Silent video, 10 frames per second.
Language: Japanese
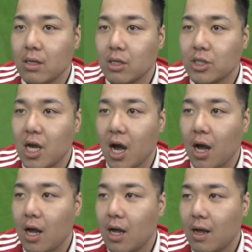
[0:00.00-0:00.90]
さ
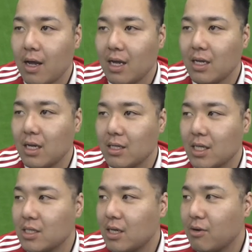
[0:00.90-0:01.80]
あ、
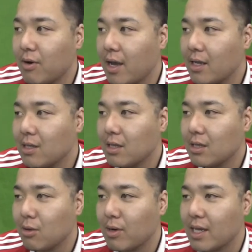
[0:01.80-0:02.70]
さすがにこれ
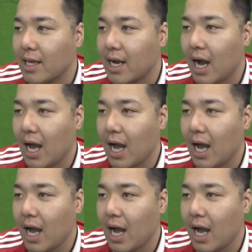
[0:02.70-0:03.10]
取れないか。